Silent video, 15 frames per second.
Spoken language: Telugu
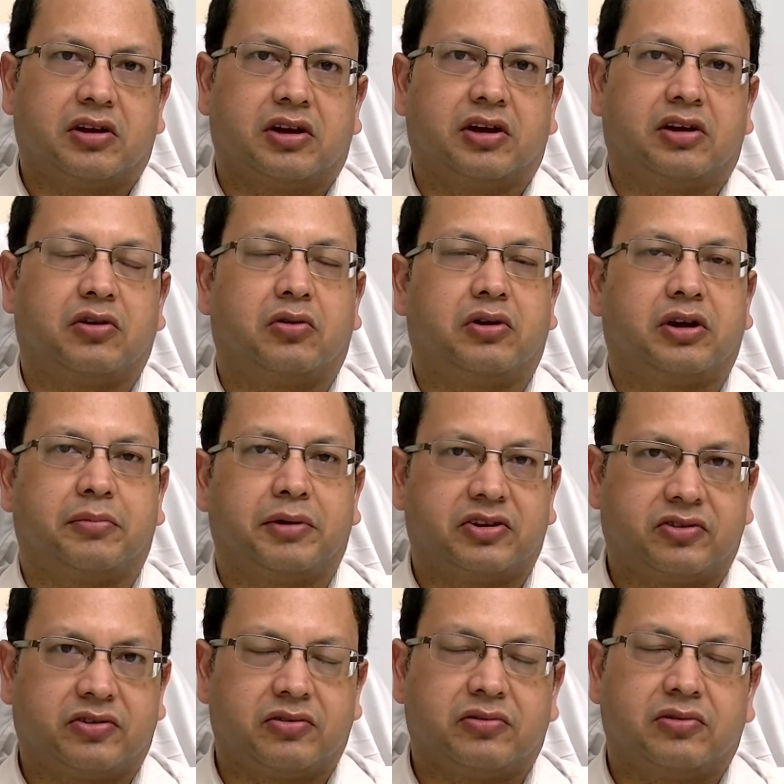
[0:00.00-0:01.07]
ఇంట్లో ఉంటే
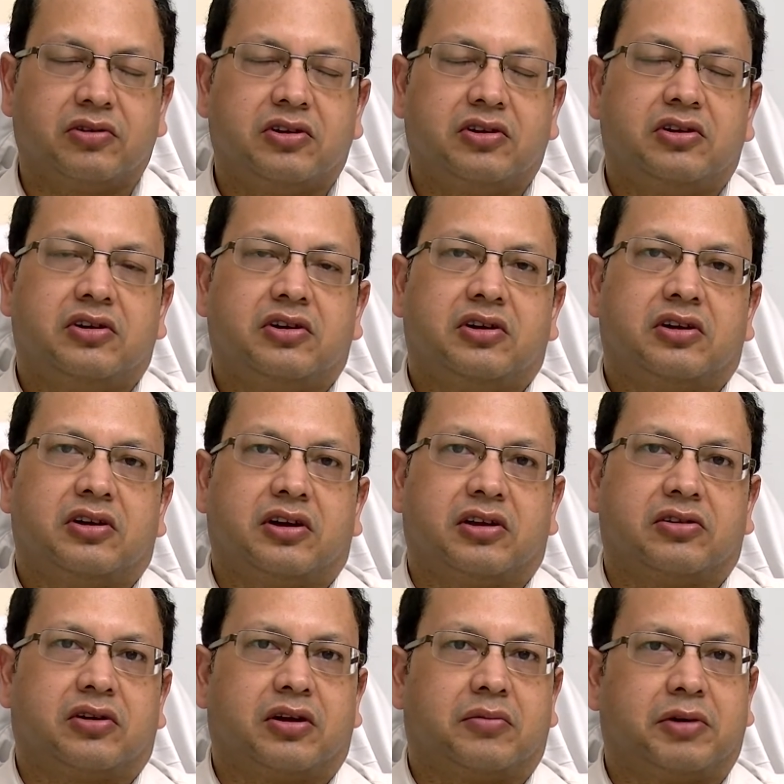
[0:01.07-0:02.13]
బెస్ట్
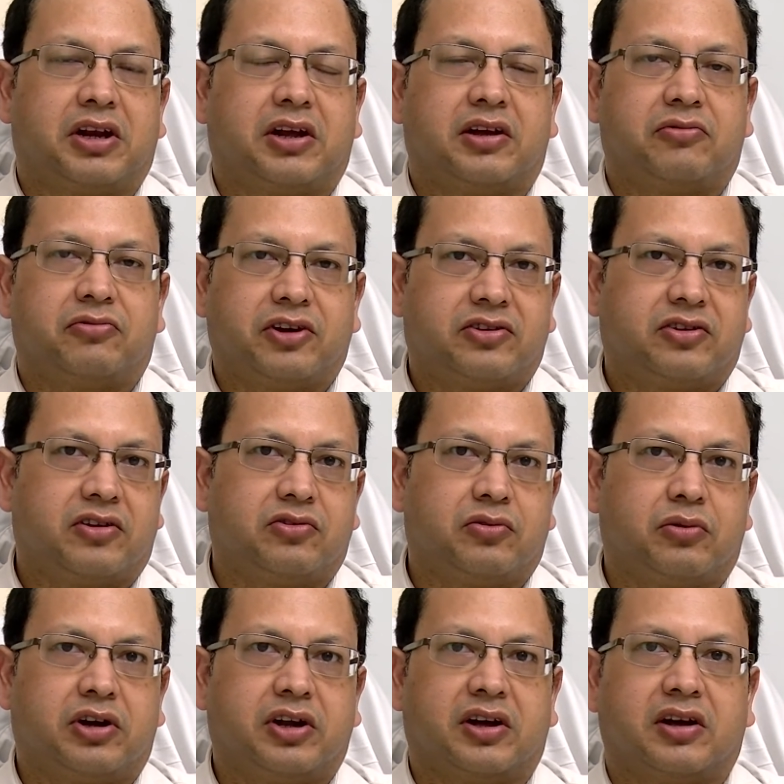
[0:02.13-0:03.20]
ఎందుకంటే మళ్ళీ ఇన్ఫెక్షన్స్
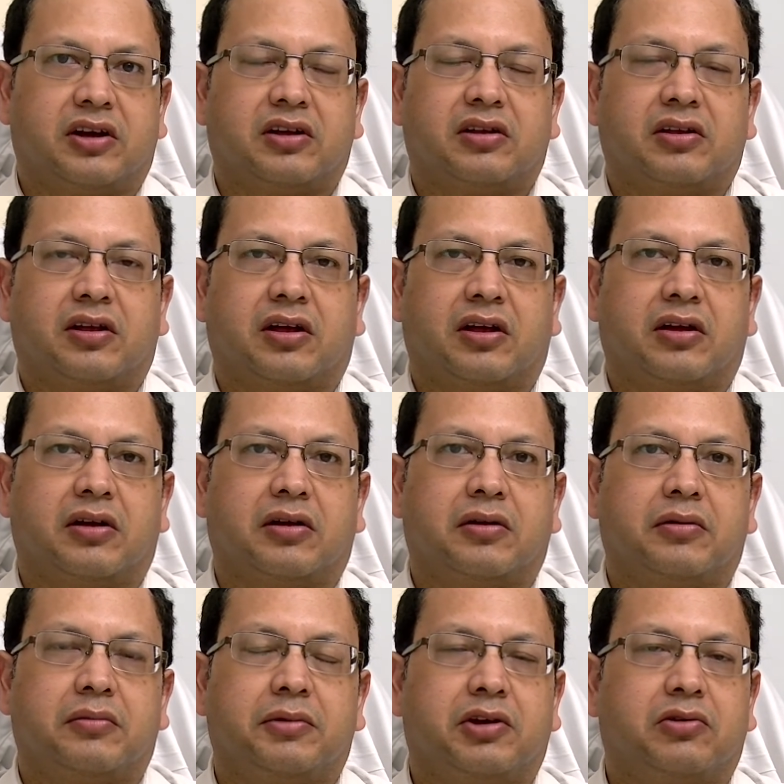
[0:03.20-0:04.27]
ఉంటే
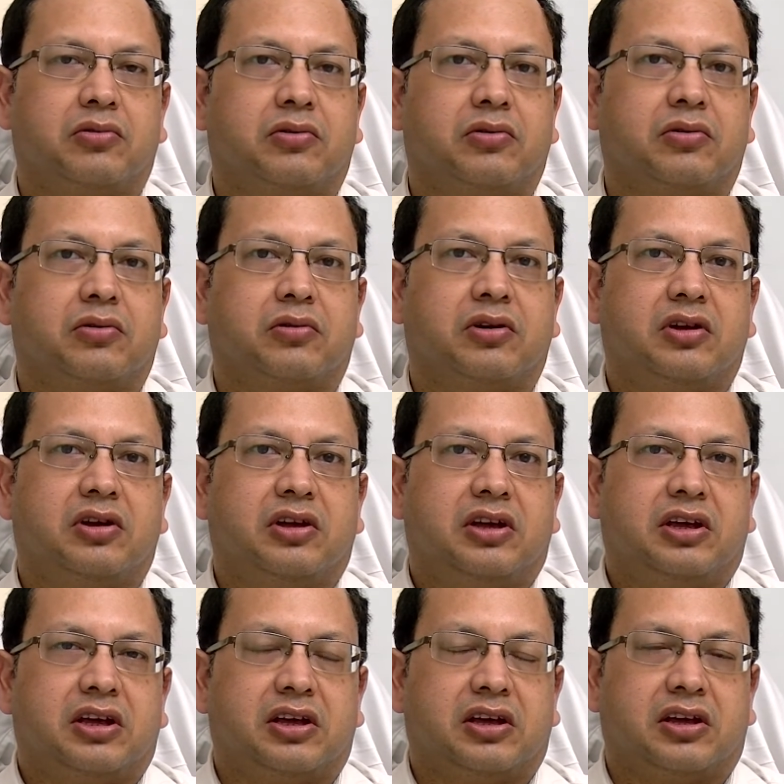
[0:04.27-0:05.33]
మీకు
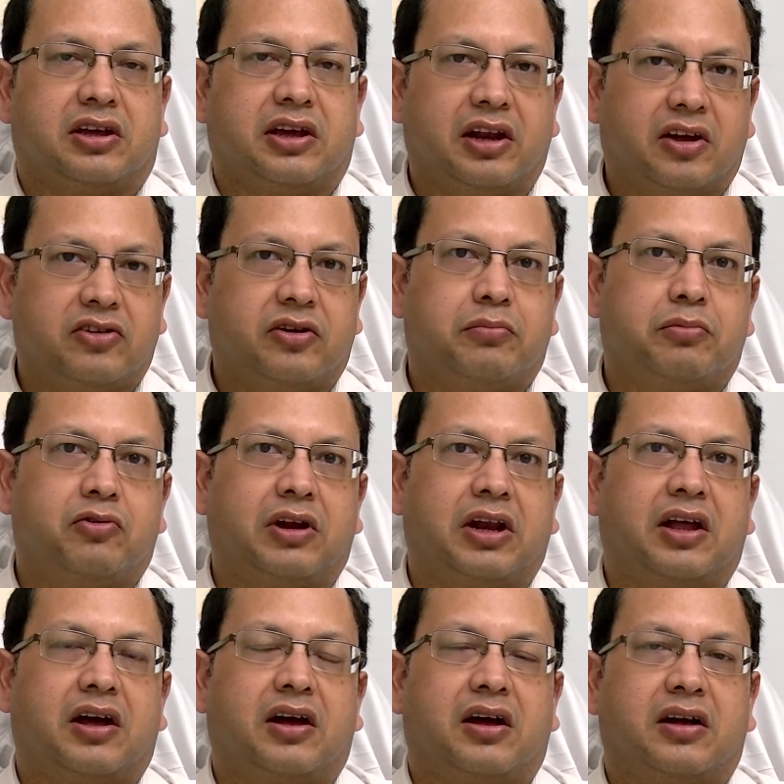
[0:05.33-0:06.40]
ఈ కీల జబ్బు
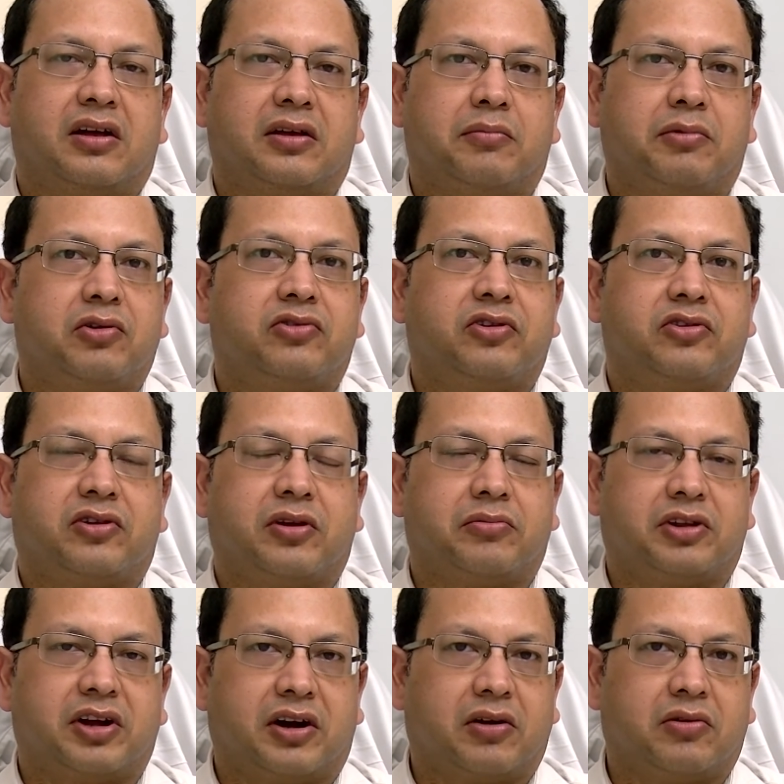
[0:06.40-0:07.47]
వల్ల ఇమ్యూన్ సిస్టమ్
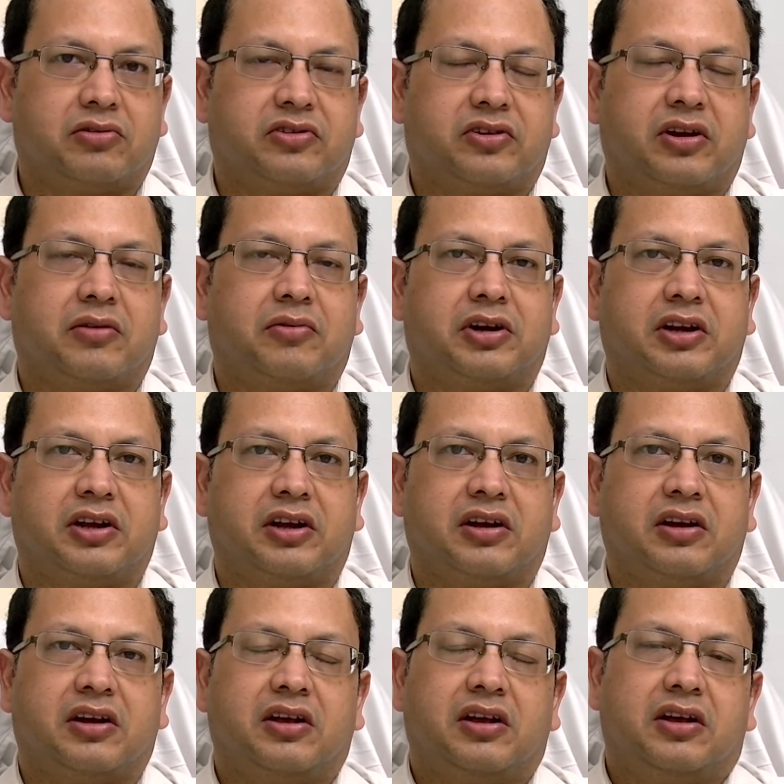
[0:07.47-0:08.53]
తేడా వచ్చినాయి బట్టి
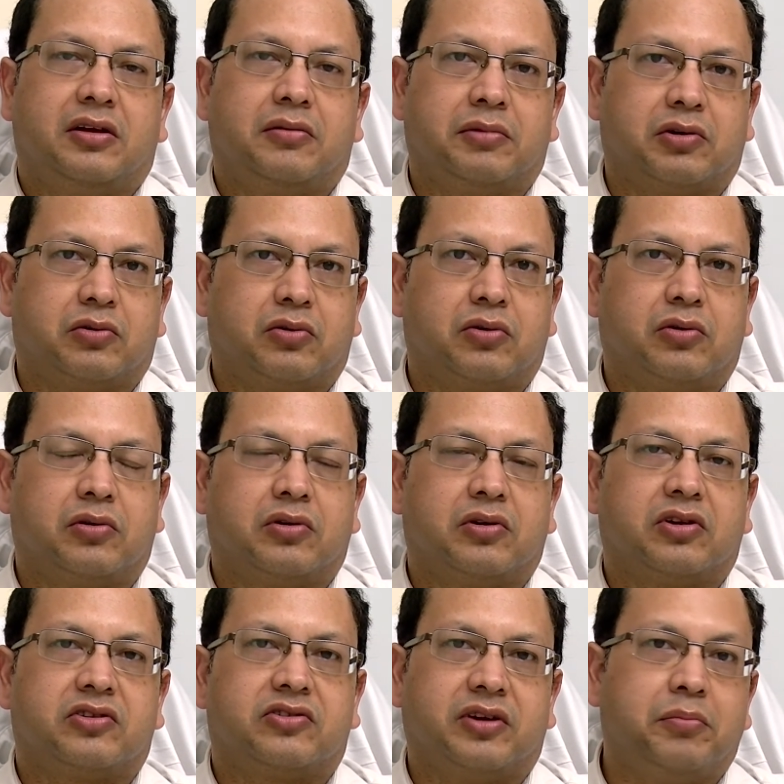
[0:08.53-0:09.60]
మీకు
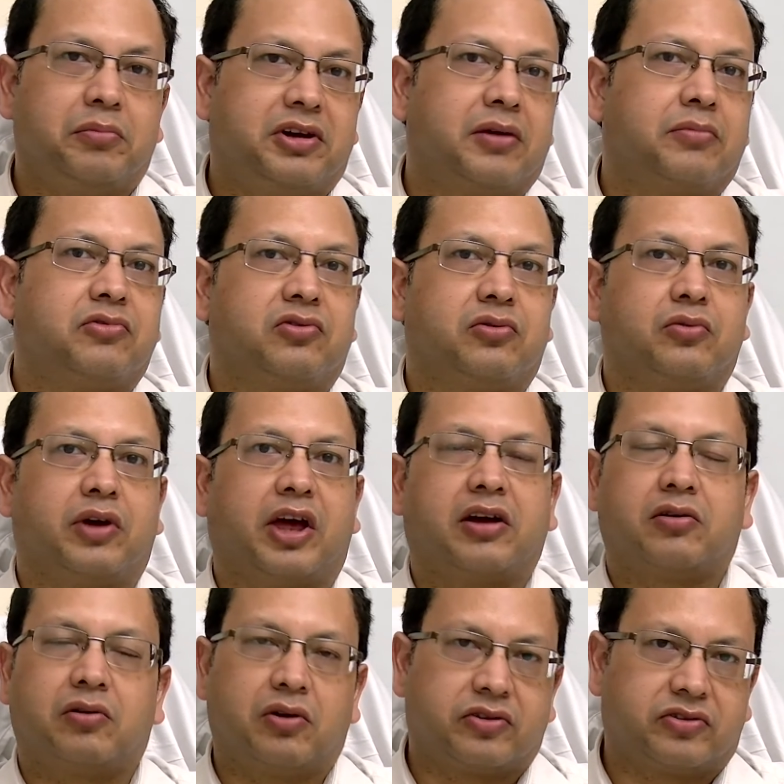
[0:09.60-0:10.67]
సిమ్టమ్స్
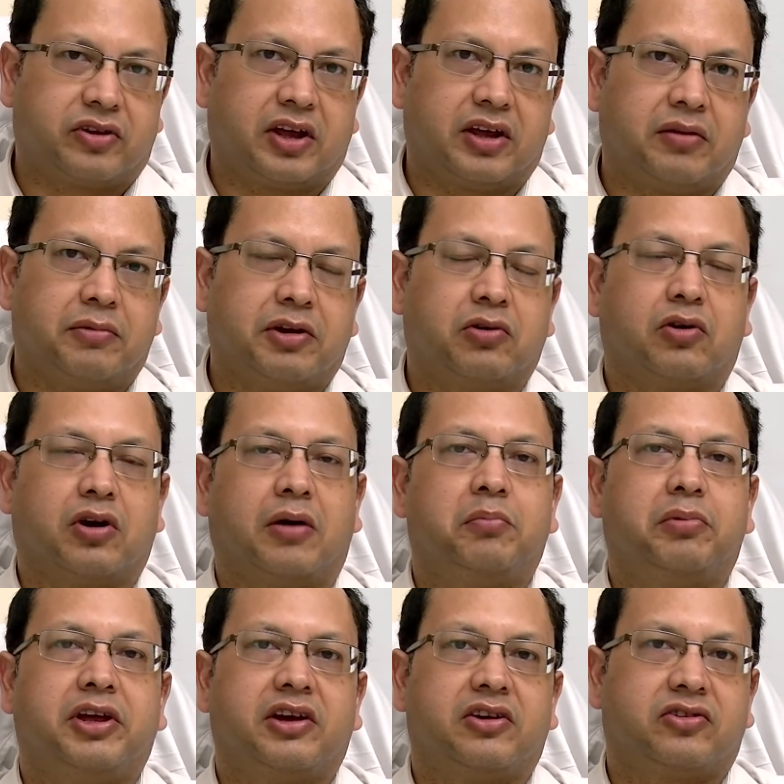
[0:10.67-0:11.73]
ఎక్కువ వస్తాయి మీకు
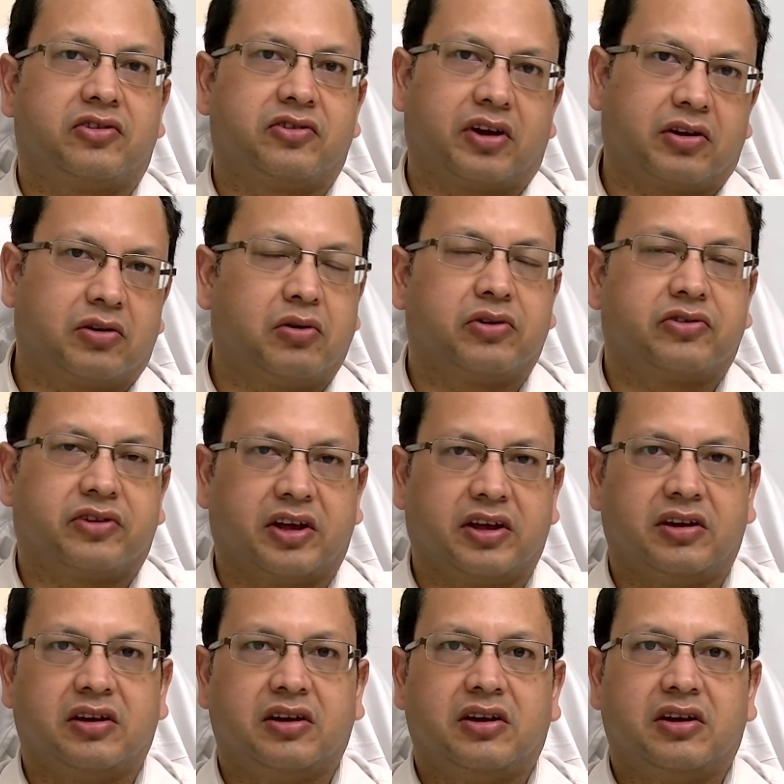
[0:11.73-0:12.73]
కాంప్లికేషన్స్ ఎక్కువ వస్తాయి